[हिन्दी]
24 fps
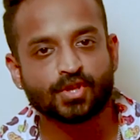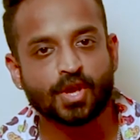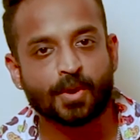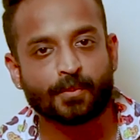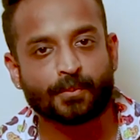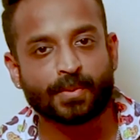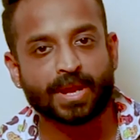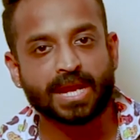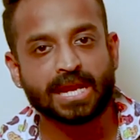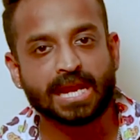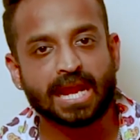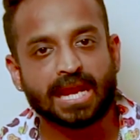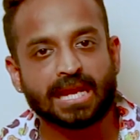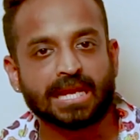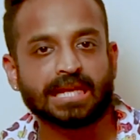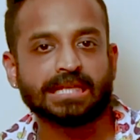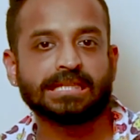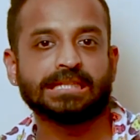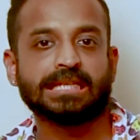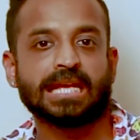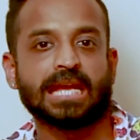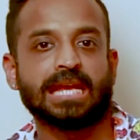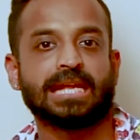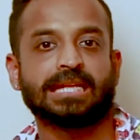जो अपन
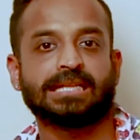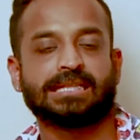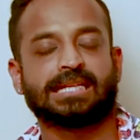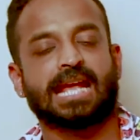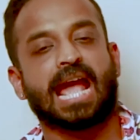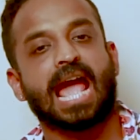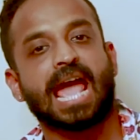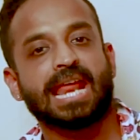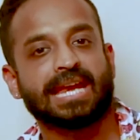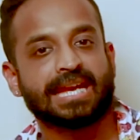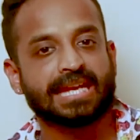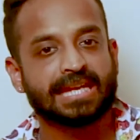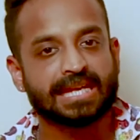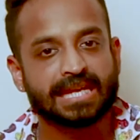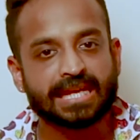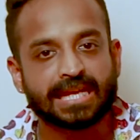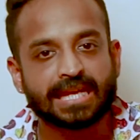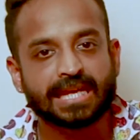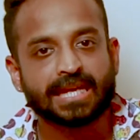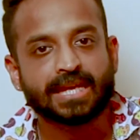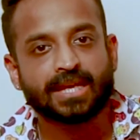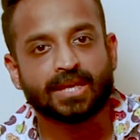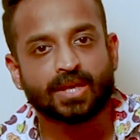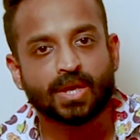अलग गलत खा रहे ले
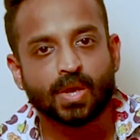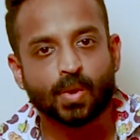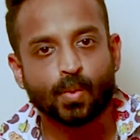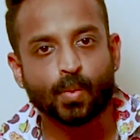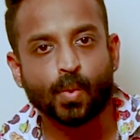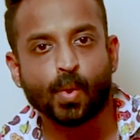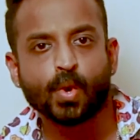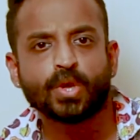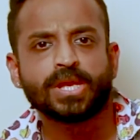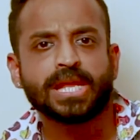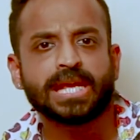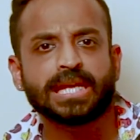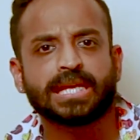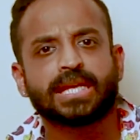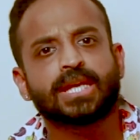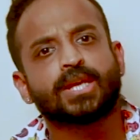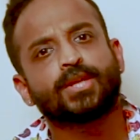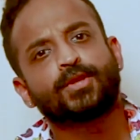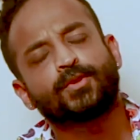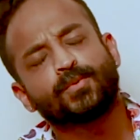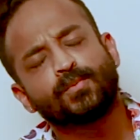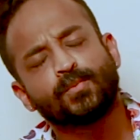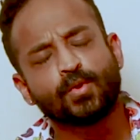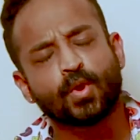वो देख
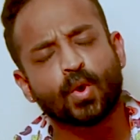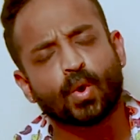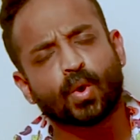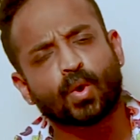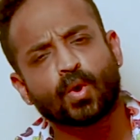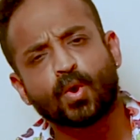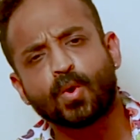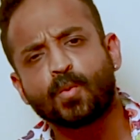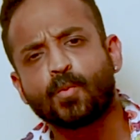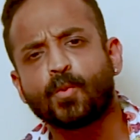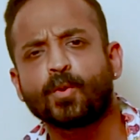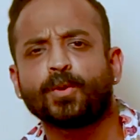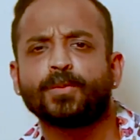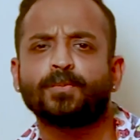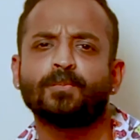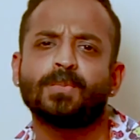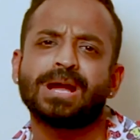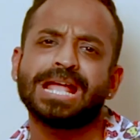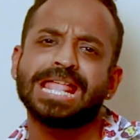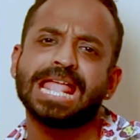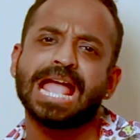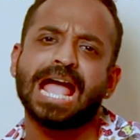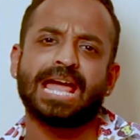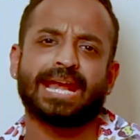के तुम लोग को बहुत
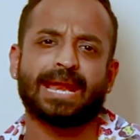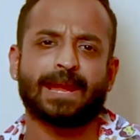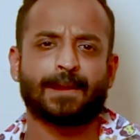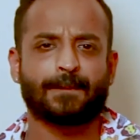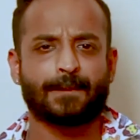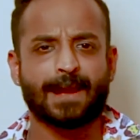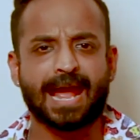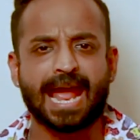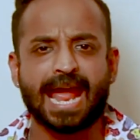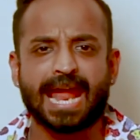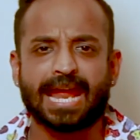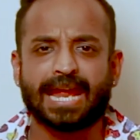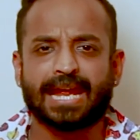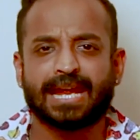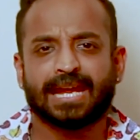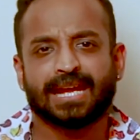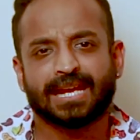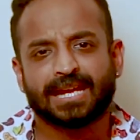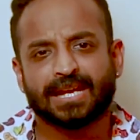मजा आ रहा है